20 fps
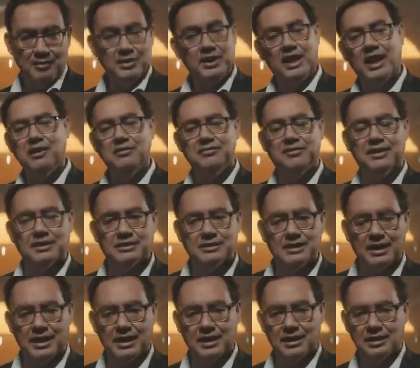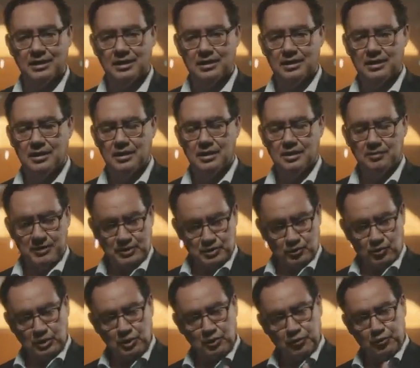a me reinventar.
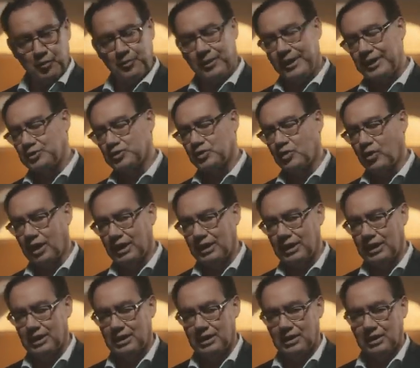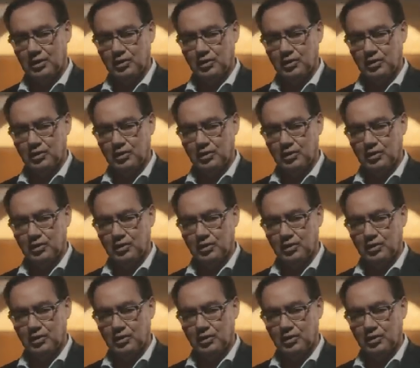Mas quando fui para a escola,